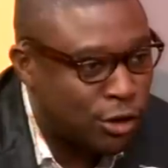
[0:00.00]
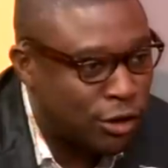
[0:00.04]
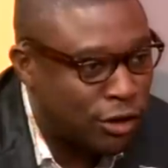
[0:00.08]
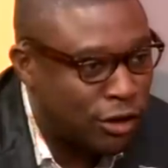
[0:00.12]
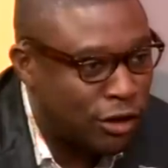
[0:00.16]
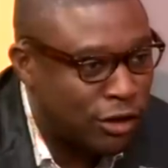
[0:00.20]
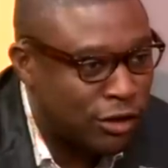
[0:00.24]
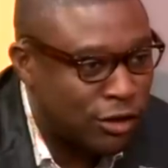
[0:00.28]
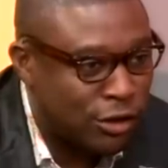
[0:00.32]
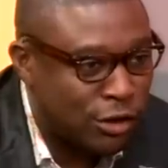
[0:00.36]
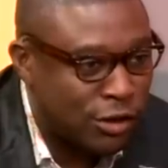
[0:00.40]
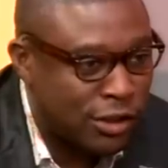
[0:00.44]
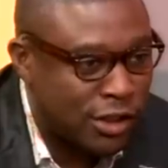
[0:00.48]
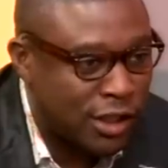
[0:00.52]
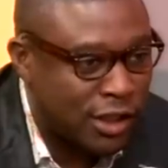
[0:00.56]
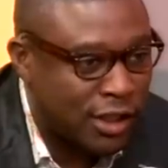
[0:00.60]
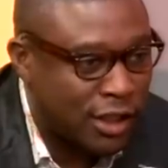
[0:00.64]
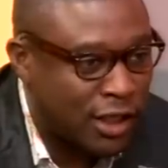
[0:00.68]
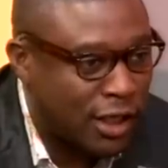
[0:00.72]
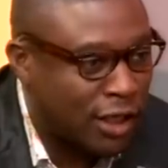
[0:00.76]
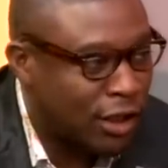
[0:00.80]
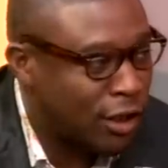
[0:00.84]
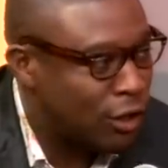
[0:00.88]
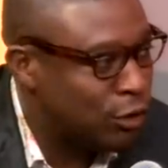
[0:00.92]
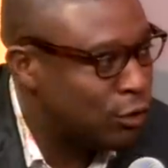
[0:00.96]
une
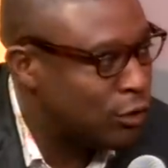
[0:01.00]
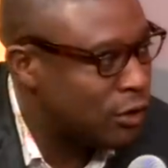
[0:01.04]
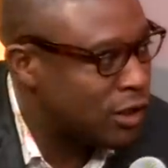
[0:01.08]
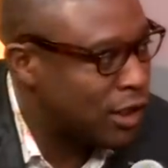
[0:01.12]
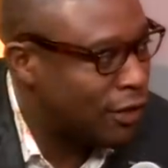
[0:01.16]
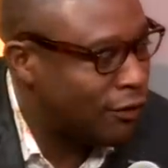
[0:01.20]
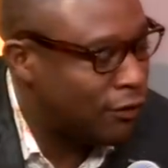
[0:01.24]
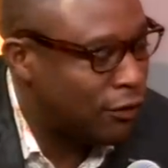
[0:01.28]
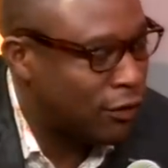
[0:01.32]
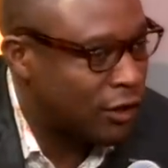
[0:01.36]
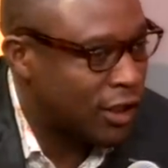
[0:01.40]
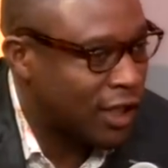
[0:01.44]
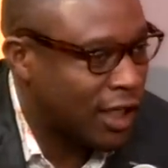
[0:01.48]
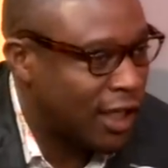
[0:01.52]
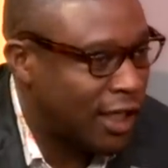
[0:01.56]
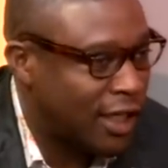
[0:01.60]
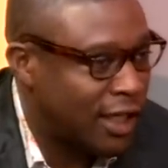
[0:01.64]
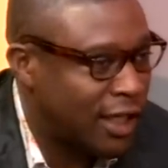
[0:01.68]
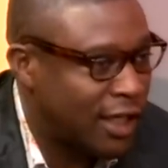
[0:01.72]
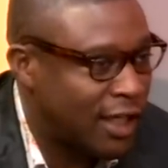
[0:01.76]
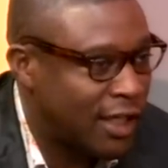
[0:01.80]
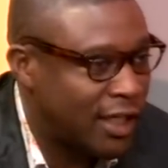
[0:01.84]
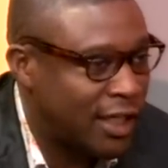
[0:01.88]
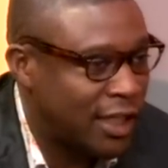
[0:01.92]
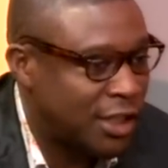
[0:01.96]
société que nous avons
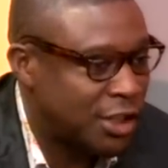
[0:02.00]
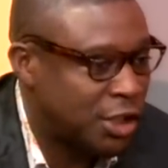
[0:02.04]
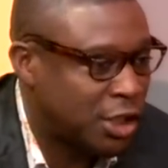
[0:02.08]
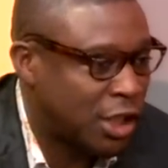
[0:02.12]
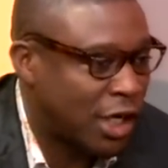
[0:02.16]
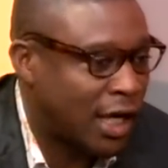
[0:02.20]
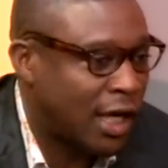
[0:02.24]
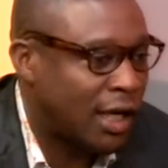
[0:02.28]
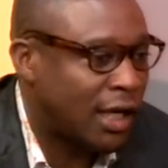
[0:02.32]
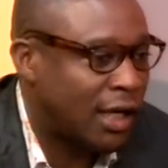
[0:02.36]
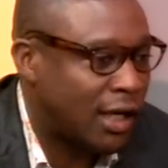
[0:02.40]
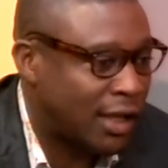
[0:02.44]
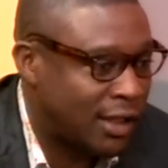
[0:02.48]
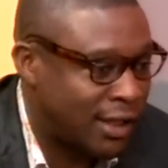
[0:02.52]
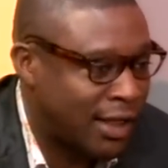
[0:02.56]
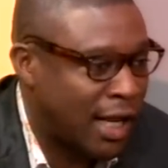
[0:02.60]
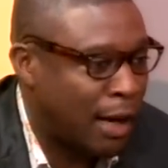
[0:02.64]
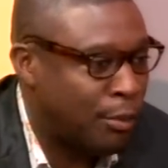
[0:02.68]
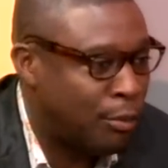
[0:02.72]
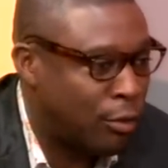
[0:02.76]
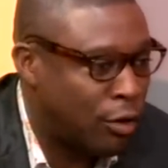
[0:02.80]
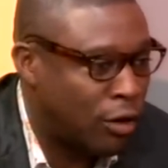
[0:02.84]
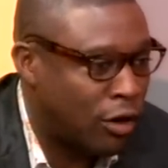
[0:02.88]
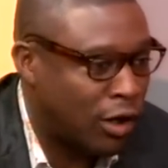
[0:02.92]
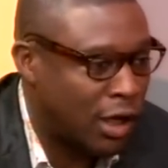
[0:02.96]
créée déjà
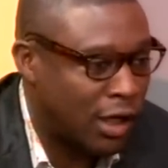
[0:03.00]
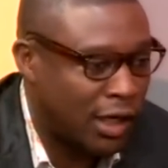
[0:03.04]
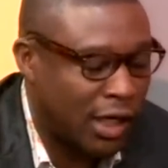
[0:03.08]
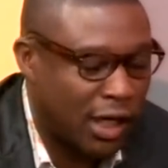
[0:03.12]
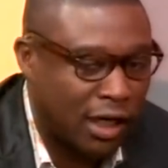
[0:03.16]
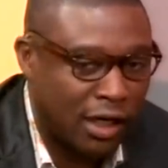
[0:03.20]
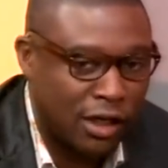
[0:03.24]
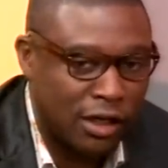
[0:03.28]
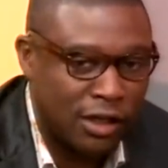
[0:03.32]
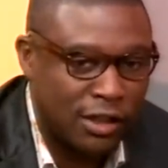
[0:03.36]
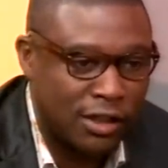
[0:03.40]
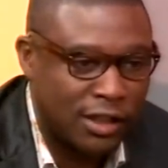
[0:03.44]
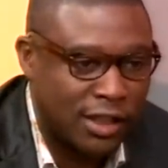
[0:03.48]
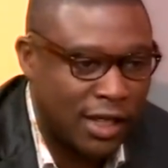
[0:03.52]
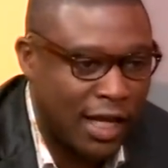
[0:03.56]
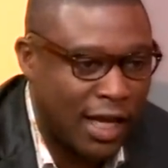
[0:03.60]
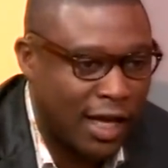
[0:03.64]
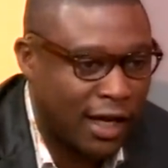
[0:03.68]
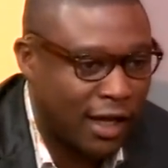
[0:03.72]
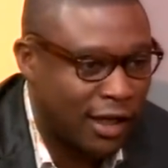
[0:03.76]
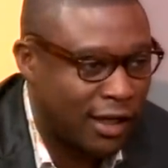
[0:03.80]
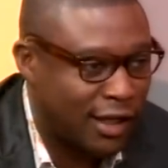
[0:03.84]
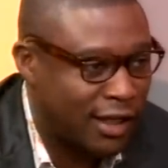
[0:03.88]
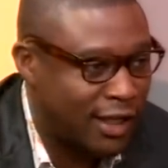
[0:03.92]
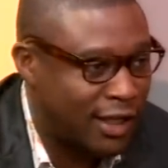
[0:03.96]
d'abord en
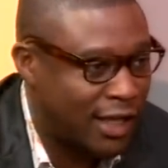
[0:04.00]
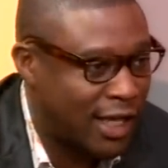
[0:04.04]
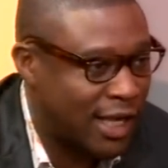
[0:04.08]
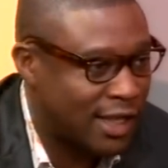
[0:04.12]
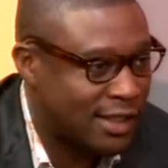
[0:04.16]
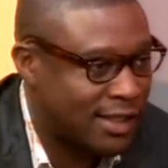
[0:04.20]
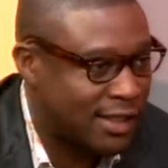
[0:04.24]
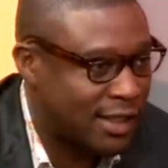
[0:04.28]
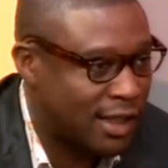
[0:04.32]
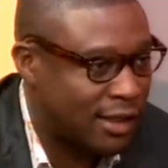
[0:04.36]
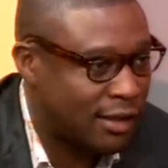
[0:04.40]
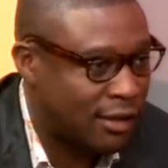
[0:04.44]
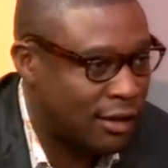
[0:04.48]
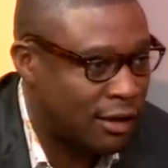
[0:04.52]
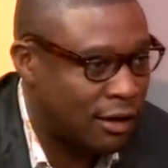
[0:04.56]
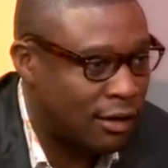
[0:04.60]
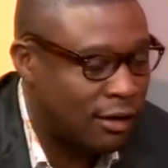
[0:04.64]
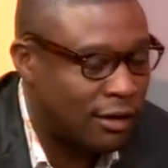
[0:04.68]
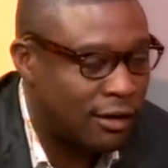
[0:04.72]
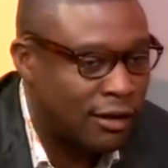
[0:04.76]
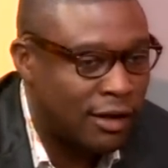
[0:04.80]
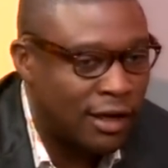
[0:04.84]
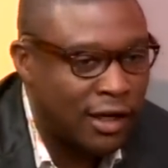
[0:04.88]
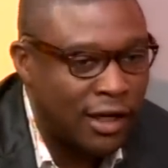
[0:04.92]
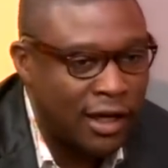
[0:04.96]
Angleterre il y a sept
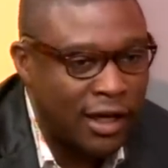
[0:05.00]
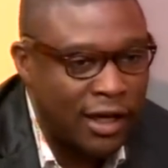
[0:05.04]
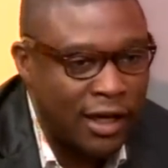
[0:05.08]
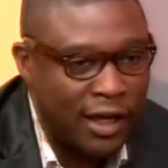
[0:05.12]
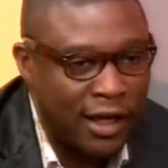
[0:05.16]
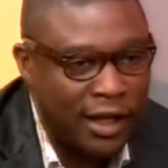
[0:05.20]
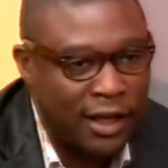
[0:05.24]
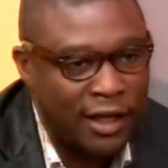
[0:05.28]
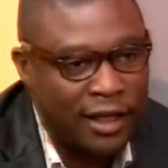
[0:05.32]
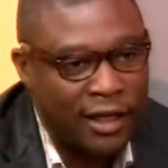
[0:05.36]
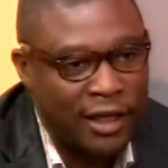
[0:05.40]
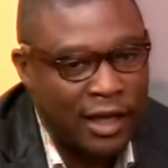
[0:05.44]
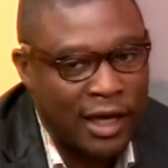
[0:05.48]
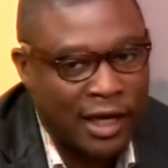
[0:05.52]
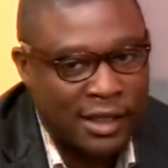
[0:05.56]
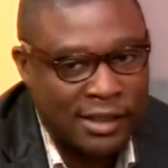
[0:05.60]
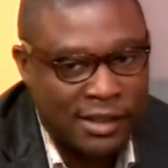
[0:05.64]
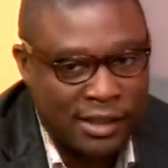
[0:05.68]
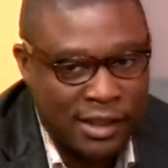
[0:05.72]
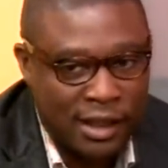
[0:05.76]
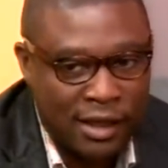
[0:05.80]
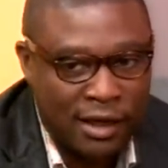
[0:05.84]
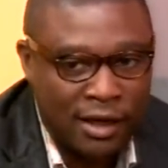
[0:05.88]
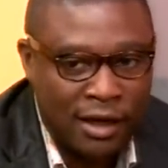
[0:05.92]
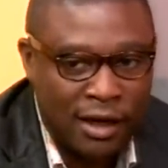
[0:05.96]
ans. Et il y a
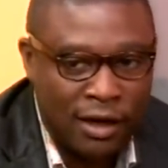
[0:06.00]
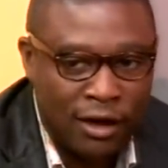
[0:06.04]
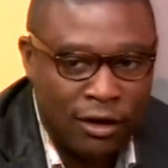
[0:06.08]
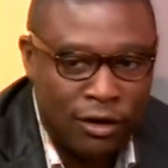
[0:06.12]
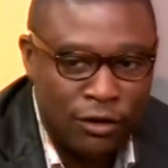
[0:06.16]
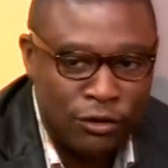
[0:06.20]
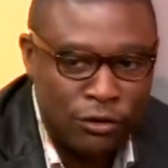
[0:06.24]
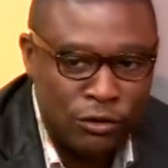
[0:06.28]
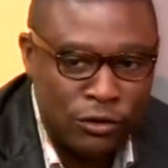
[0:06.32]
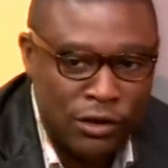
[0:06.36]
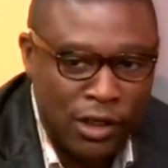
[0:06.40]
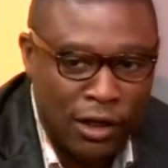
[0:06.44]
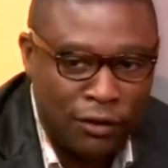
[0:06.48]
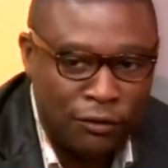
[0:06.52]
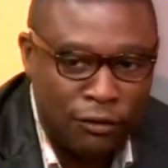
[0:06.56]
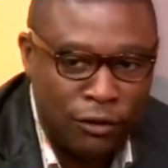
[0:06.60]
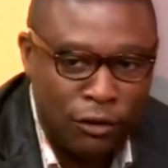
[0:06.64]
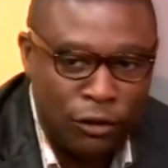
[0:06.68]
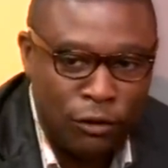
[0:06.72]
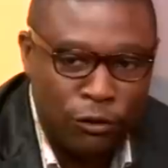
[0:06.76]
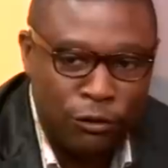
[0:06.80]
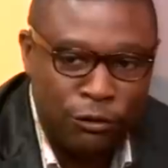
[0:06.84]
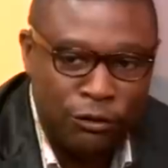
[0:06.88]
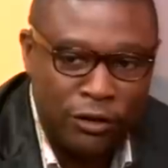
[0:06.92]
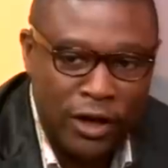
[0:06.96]
cinq ans, nous
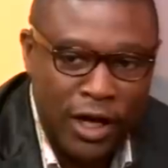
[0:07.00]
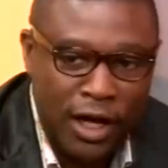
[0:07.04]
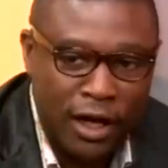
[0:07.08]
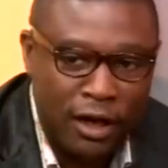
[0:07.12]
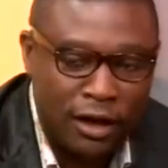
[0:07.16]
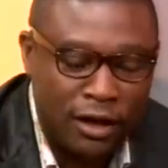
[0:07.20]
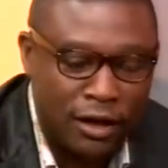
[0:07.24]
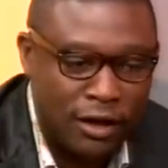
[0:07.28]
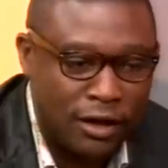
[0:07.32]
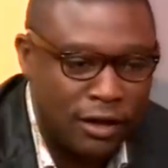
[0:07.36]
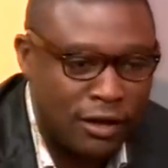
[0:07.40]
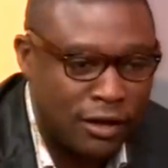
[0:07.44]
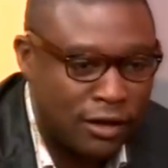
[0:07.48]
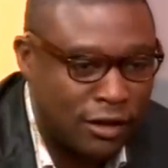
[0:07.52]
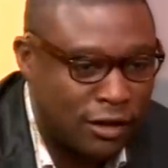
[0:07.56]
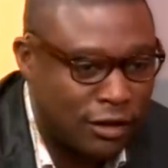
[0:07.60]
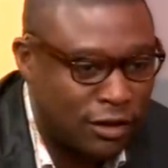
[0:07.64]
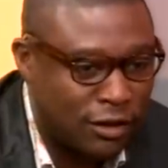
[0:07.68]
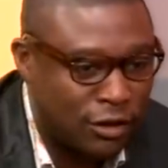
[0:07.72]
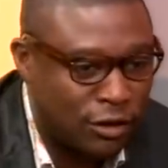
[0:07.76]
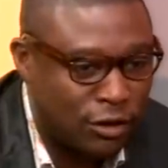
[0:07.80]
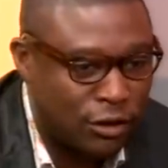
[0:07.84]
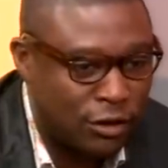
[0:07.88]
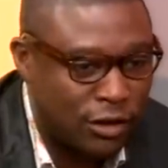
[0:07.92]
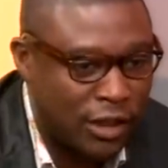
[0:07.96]
avons ouvert
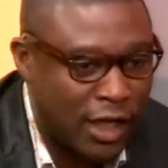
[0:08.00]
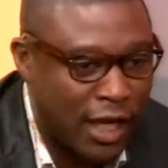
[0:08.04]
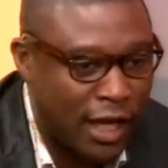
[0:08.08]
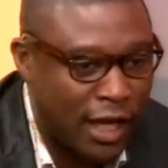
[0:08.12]
euh, le,